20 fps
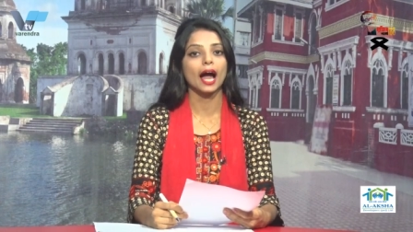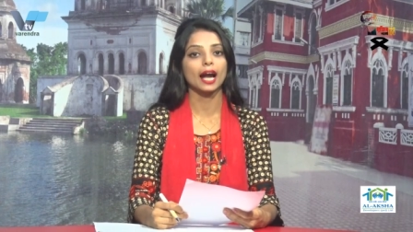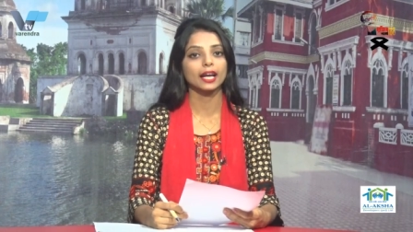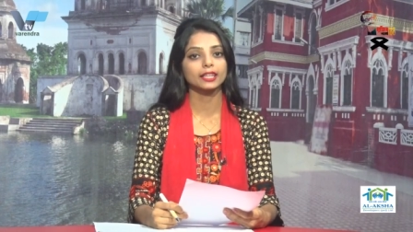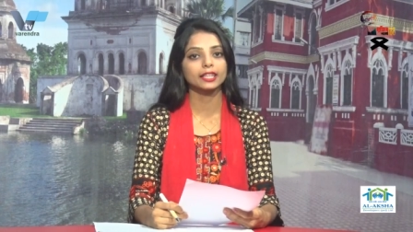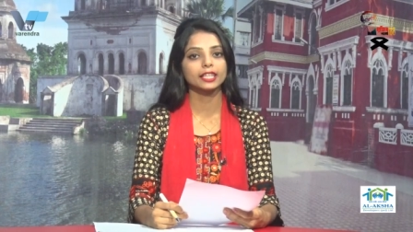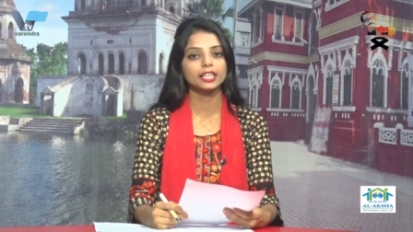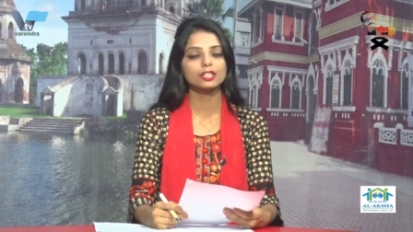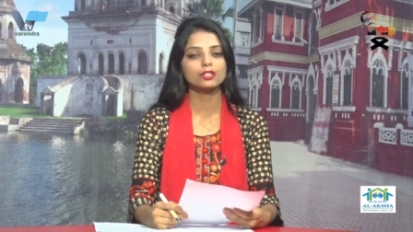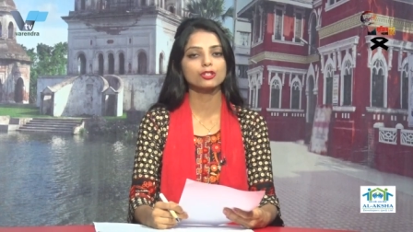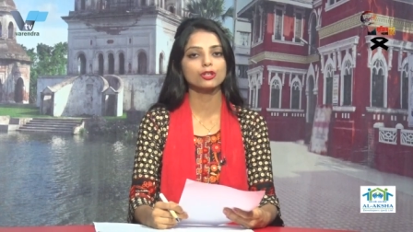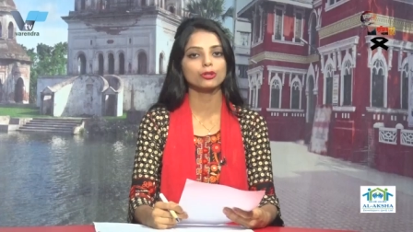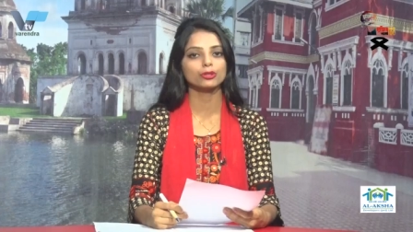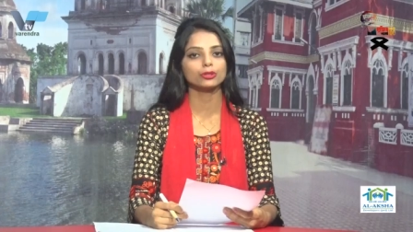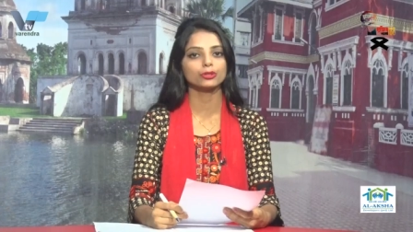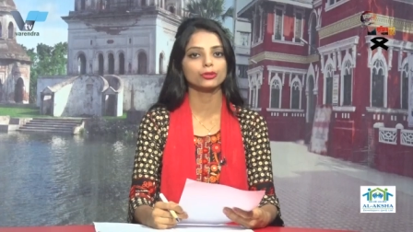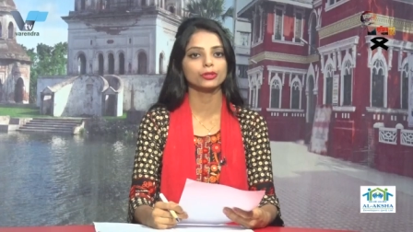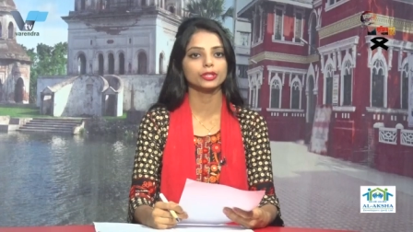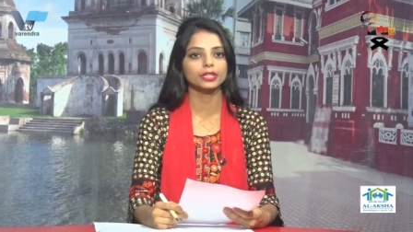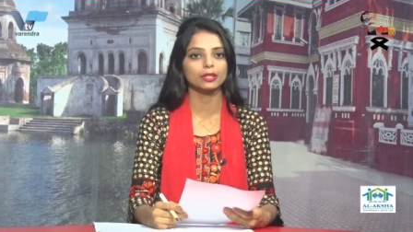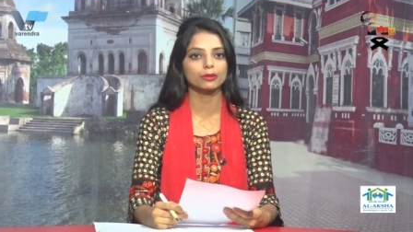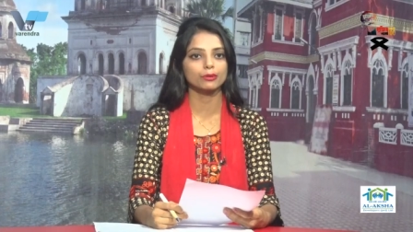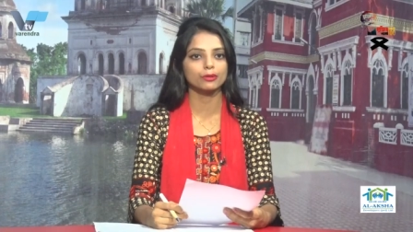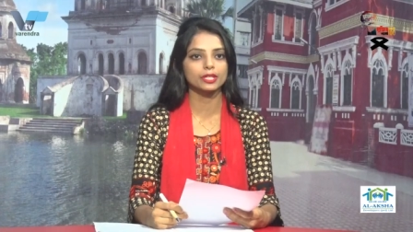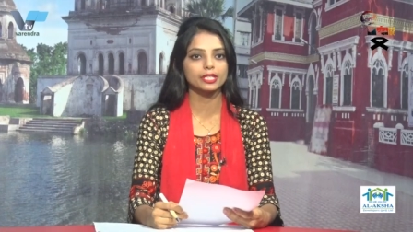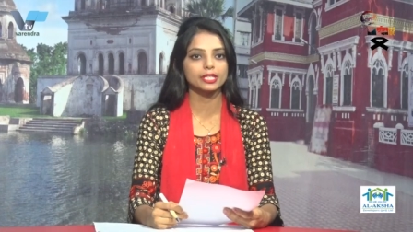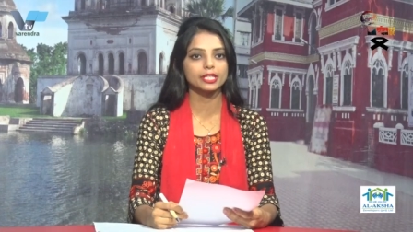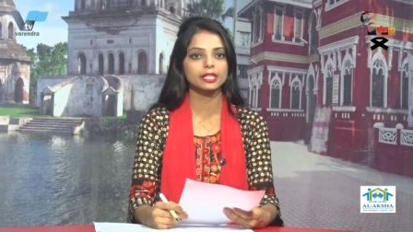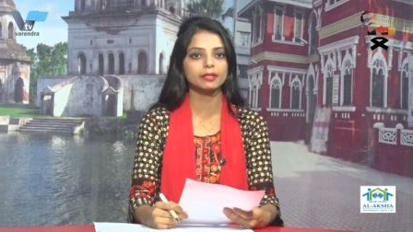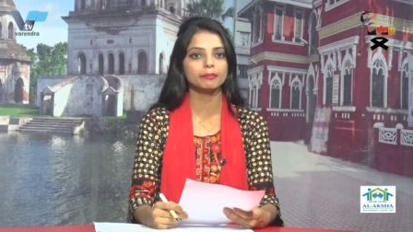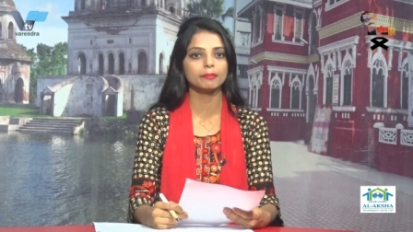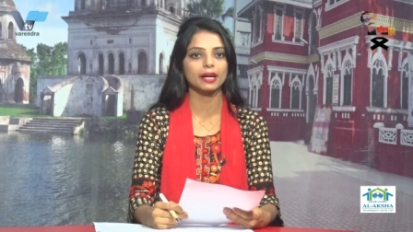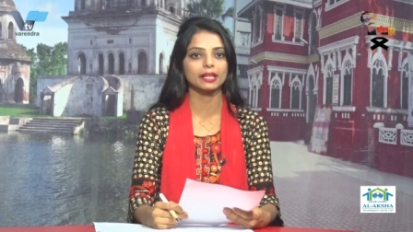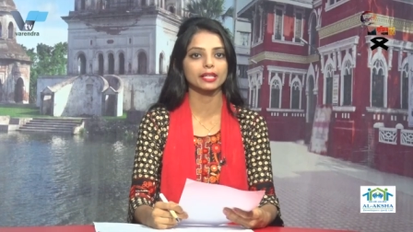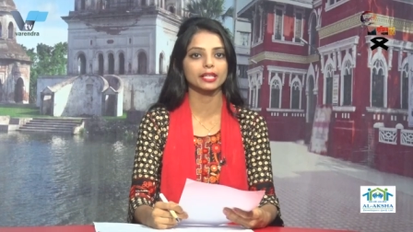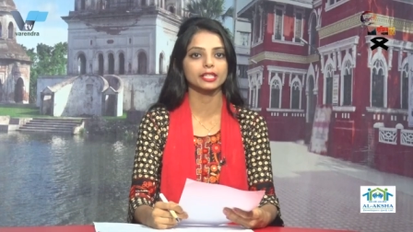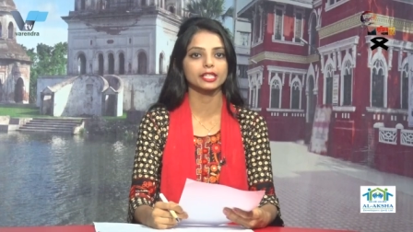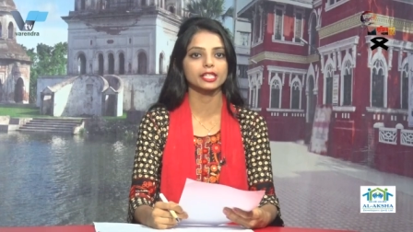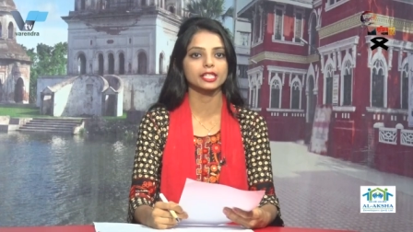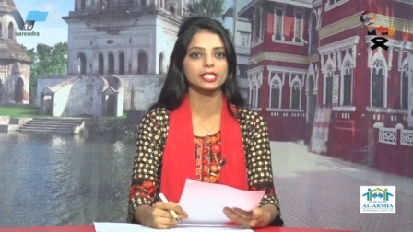আর্থিক সহযোগিতা করেছেন
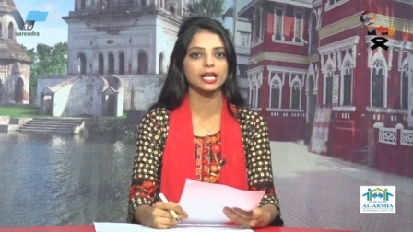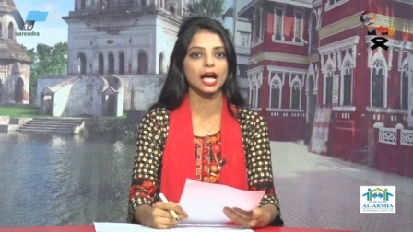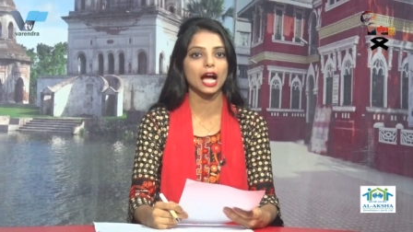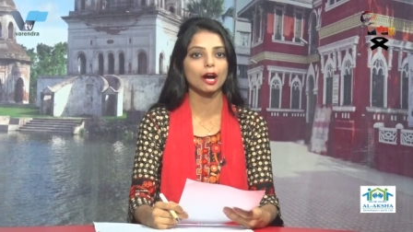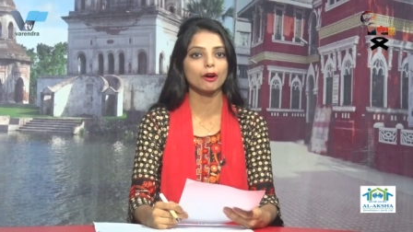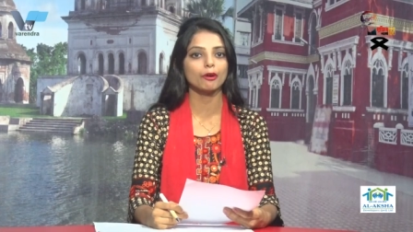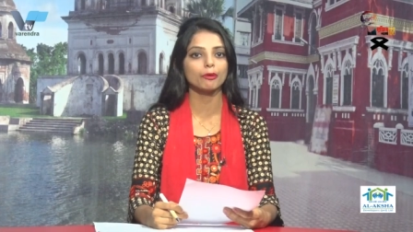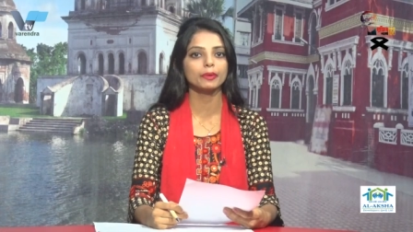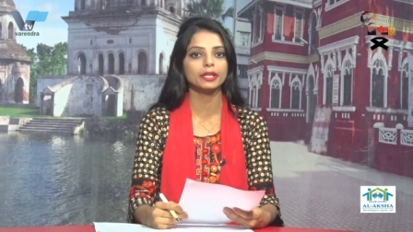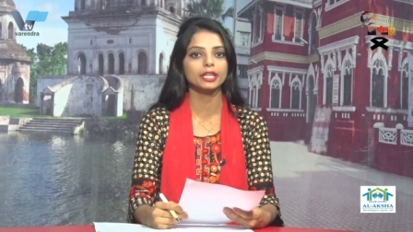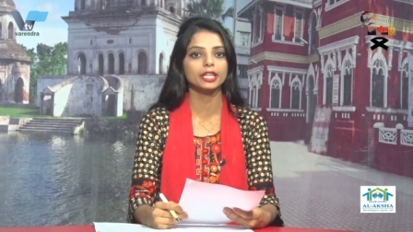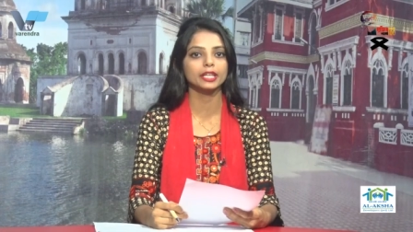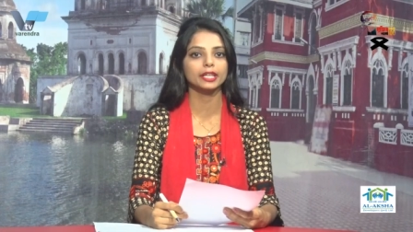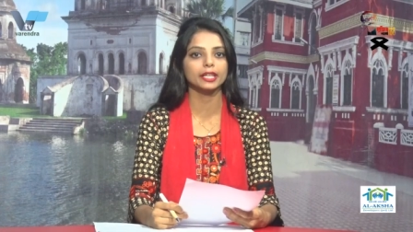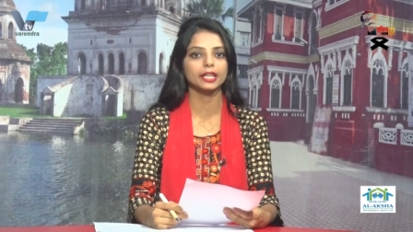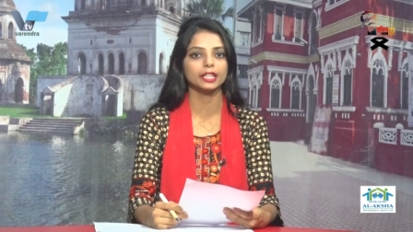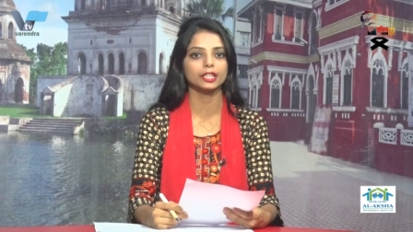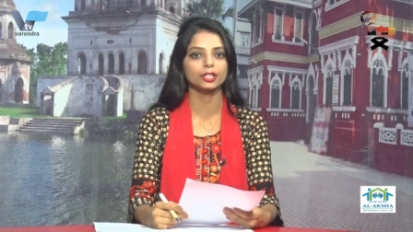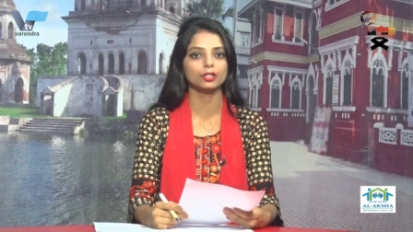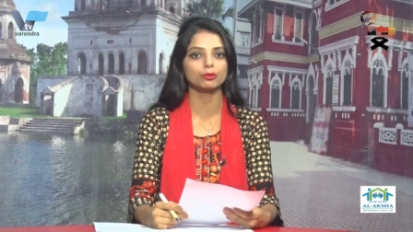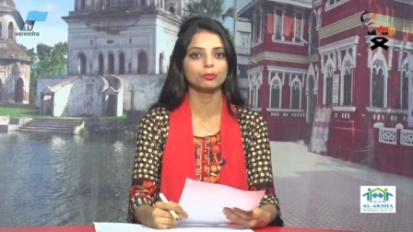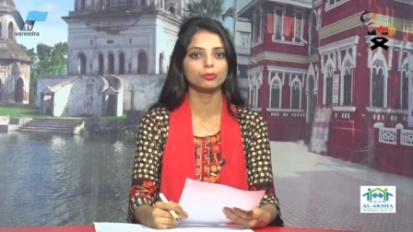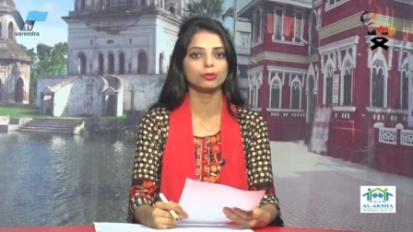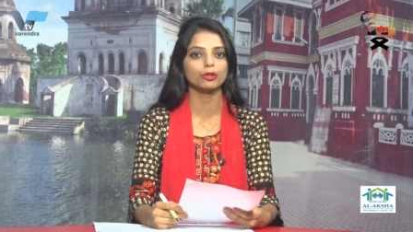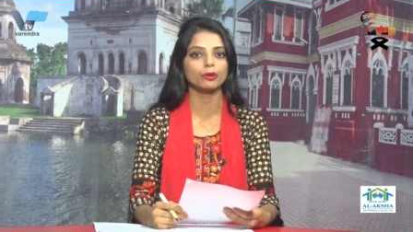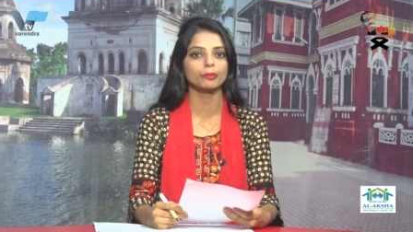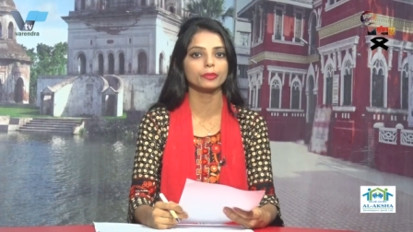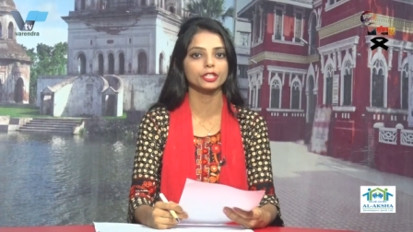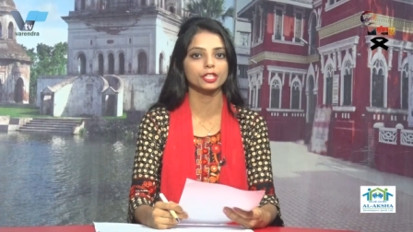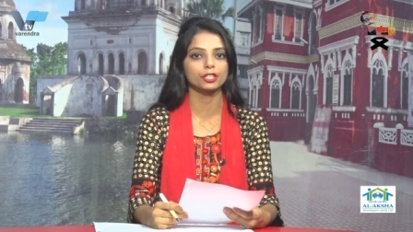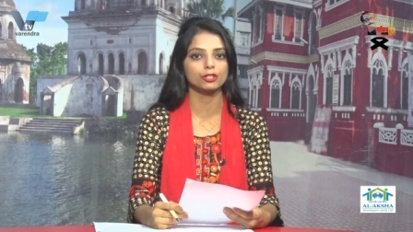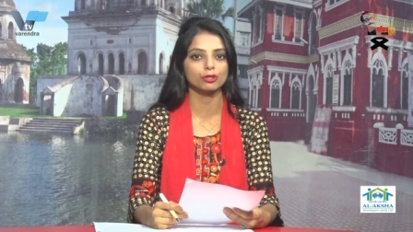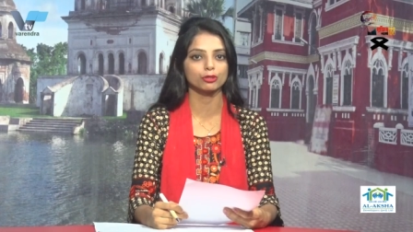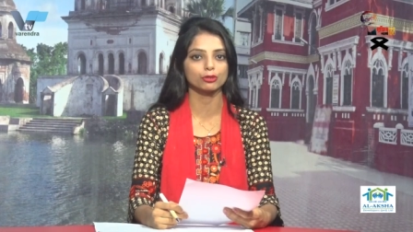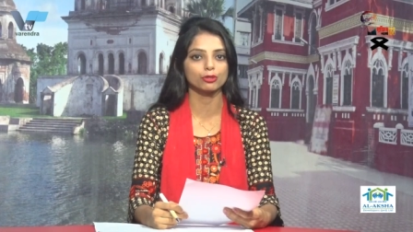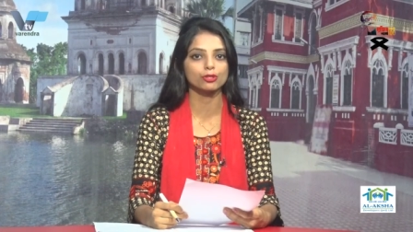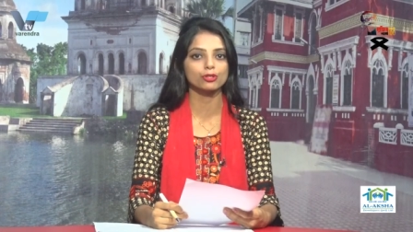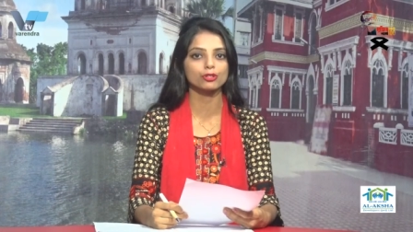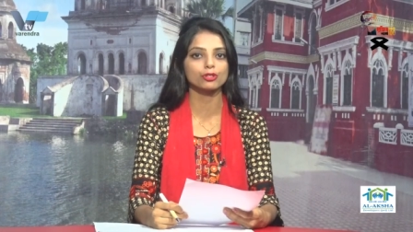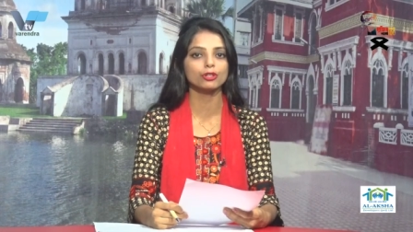বাংলাদেশ আওয়ামী লীগ কেন্দ্রীয় উপকমিটির
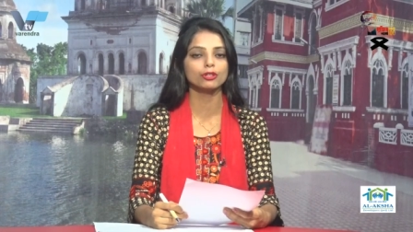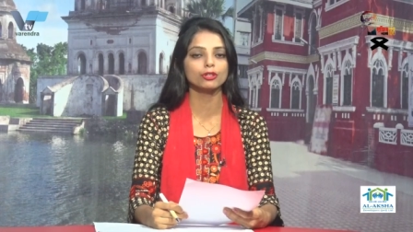সদস্য